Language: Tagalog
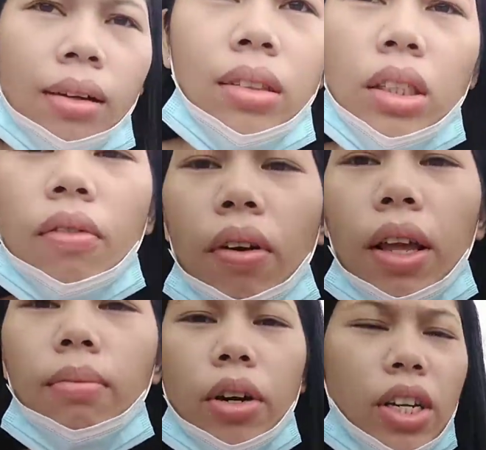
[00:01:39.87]
Tapos ang
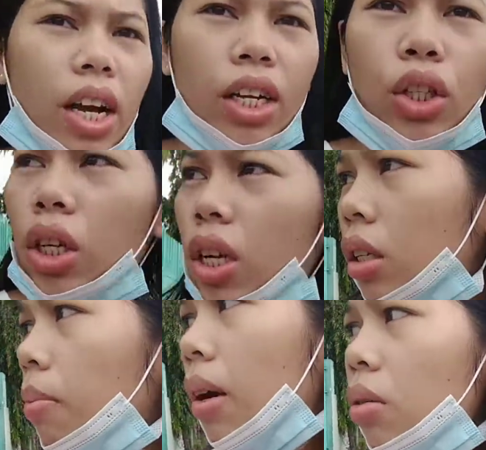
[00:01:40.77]
flavor niya ay cheese.
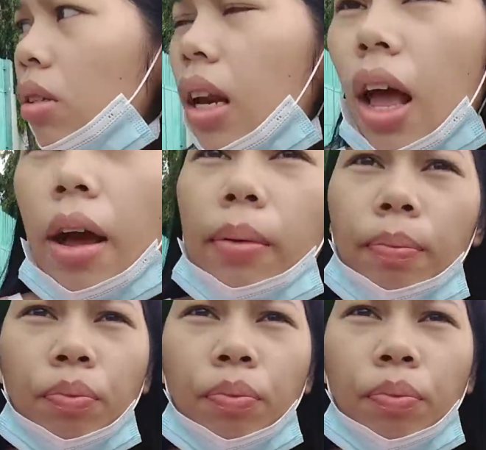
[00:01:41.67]
Meron silang